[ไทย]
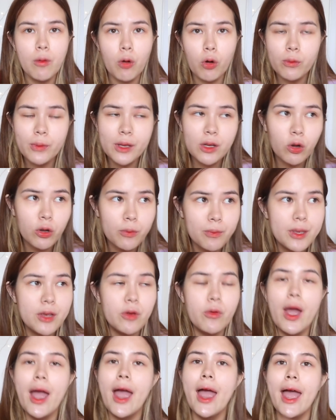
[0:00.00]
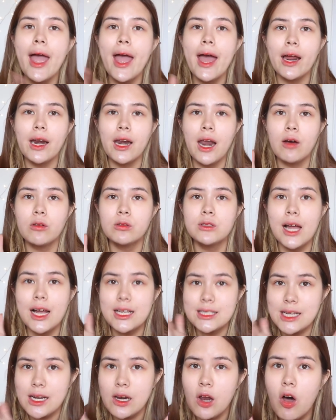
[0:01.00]
คนเป็นคนผิวแห้งแล้วน่า
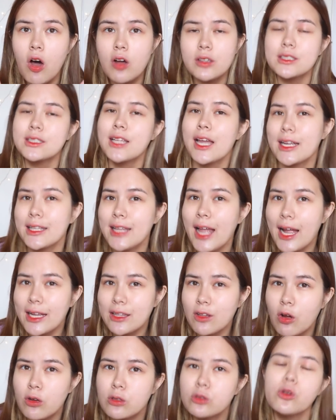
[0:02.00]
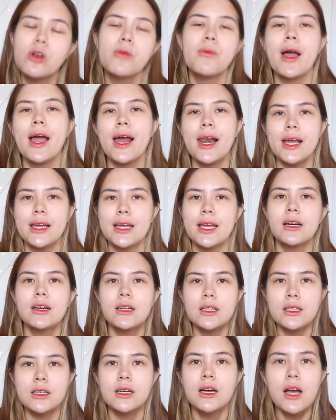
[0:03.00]
จะลอกจะแต่งหน้าต่อสวยไหมอะไรเงี้ย
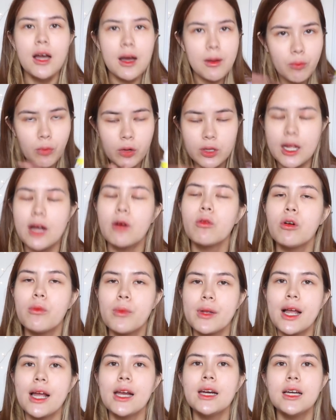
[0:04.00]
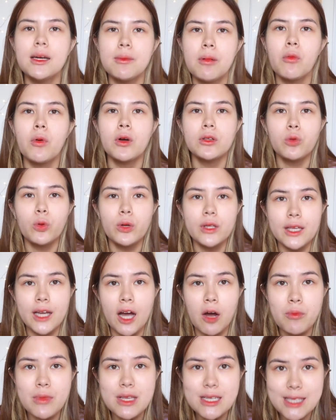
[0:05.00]
ก็คือหมดกังวลไปได้เลยเพราะว่าตัวนี้
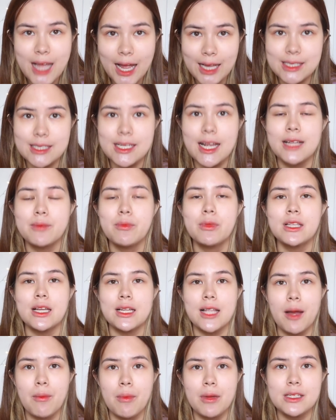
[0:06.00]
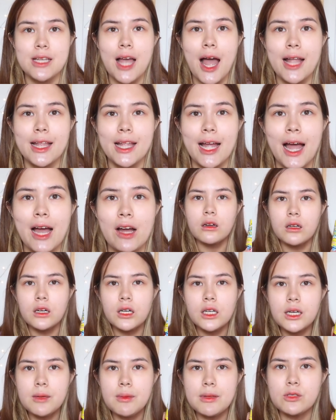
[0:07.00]
เขามีสารสกัดมาจากธรรมชาตินะคะก็
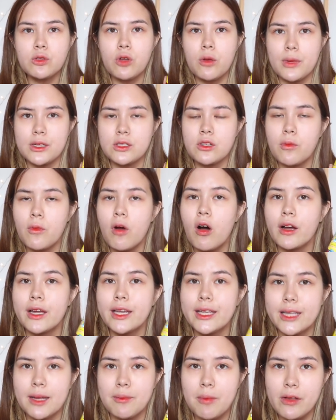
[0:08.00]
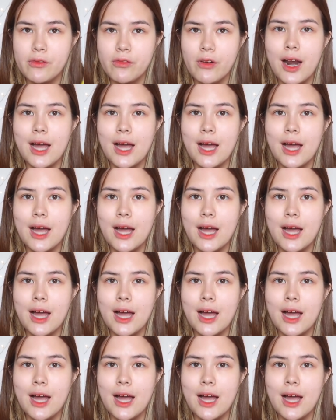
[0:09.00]
คือเป็นส่วนผสมของหินน้ำมันฝ